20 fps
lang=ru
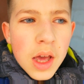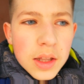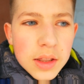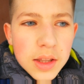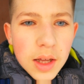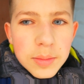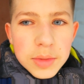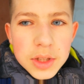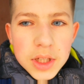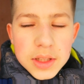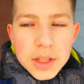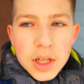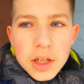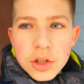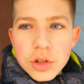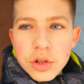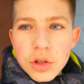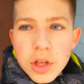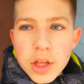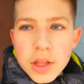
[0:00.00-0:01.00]
там
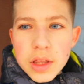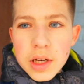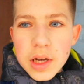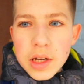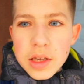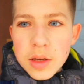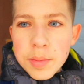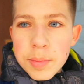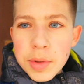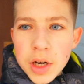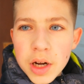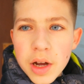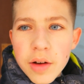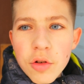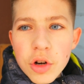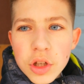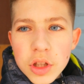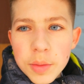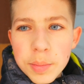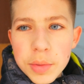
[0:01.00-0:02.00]
сказали, что нет никаких
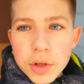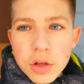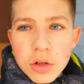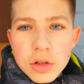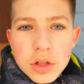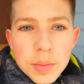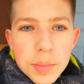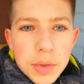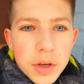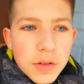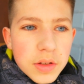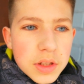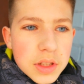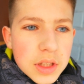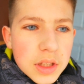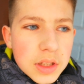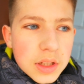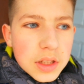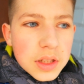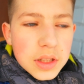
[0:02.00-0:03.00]
переговорных, придется
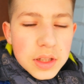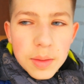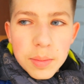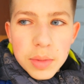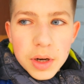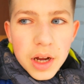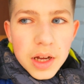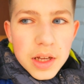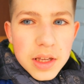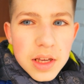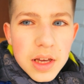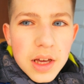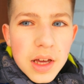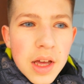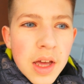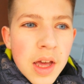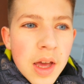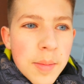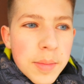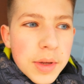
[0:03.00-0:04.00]
перевести собрание,
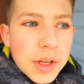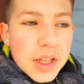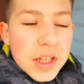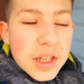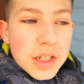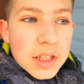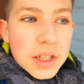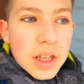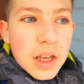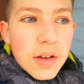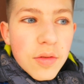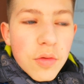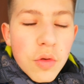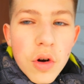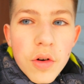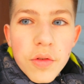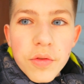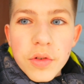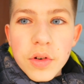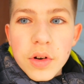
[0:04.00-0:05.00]
перенести
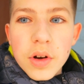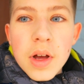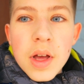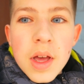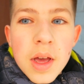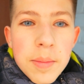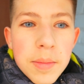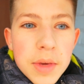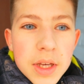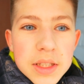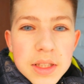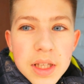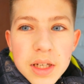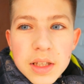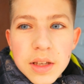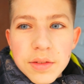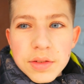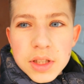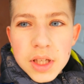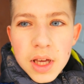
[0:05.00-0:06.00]
его в место,
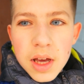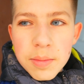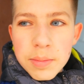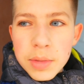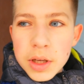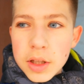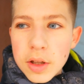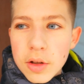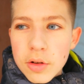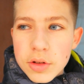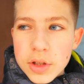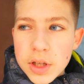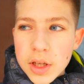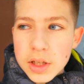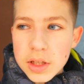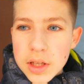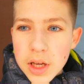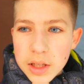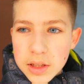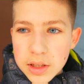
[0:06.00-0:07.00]
где все обедают, где
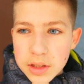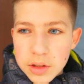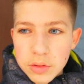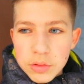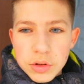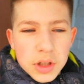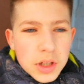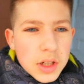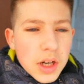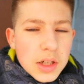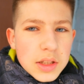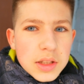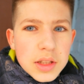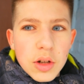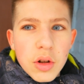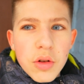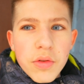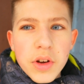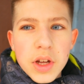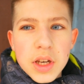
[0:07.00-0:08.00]
едят, это у них как
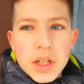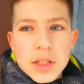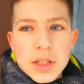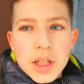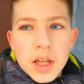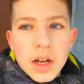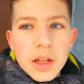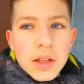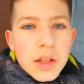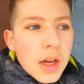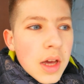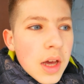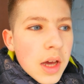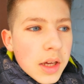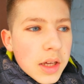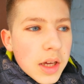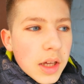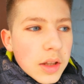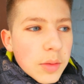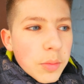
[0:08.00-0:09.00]
столовка, ресторан.
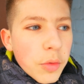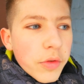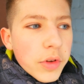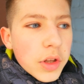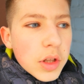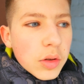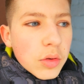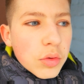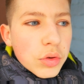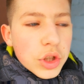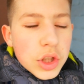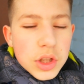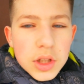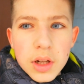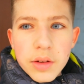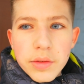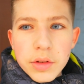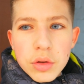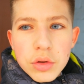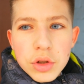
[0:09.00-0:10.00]
Я там увидел кучу
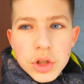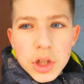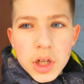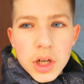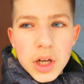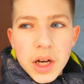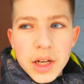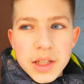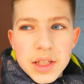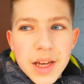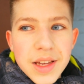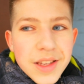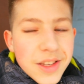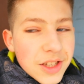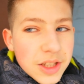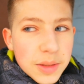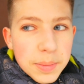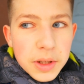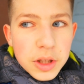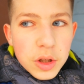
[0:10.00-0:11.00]
телеведущих, хотя я
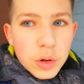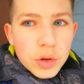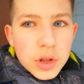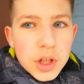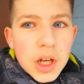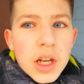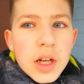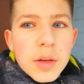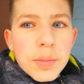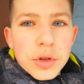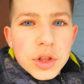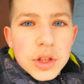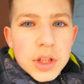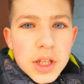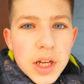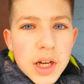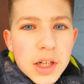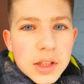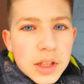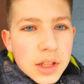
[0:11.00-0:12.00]
не смотрю телек, просто
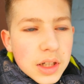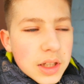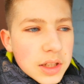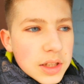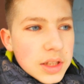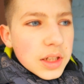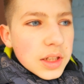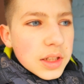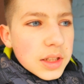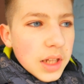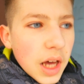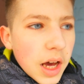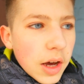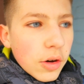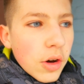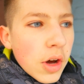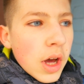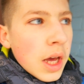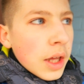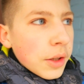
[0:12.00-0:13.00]
некоторых из них
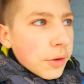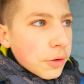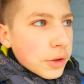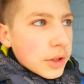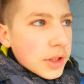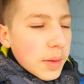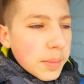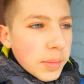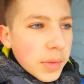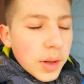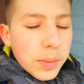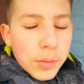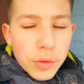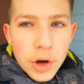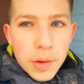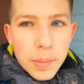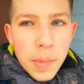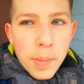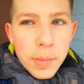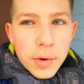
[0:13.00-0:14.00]
знаю. То есть там было
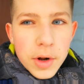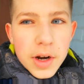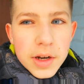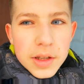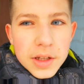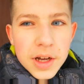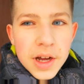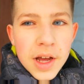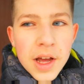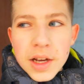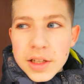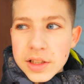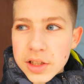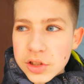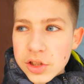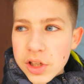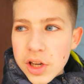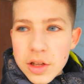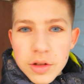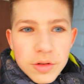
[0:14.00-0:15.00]
много популярных. К
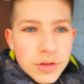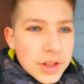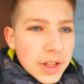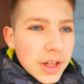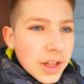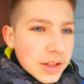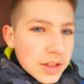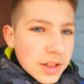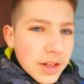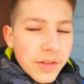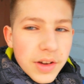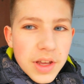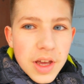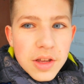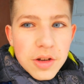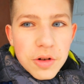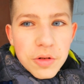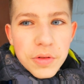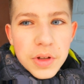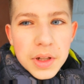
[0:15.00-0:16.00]
сожалению, Зеленского я
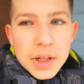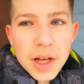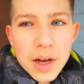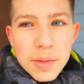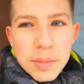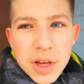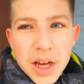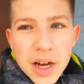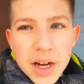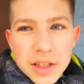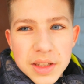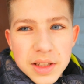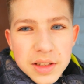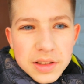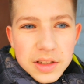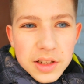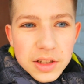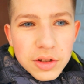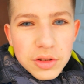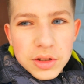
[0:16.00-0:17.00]
не увидел, как бы я хотел
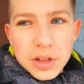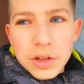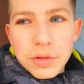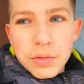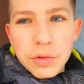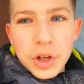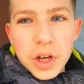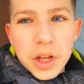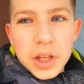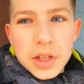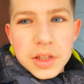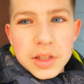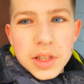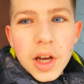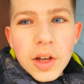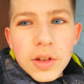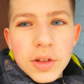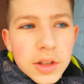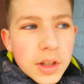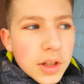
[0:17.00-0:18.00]
тех, кто знает в Украине,
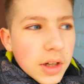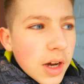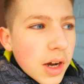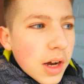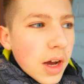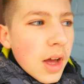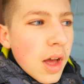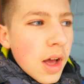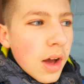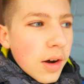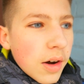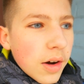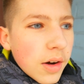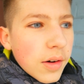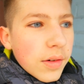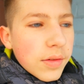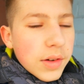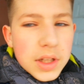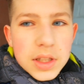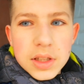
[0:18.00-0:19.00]
знает, это как
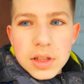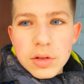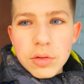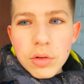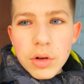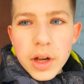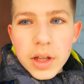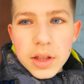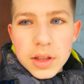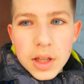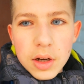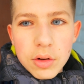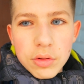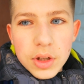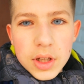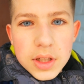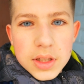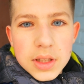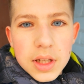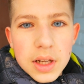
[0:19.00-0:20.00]
э, в России Ургант, так у
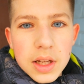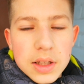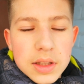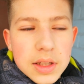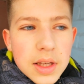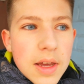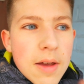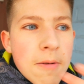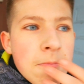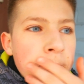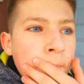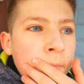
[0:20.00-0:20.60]
нас Зеленский.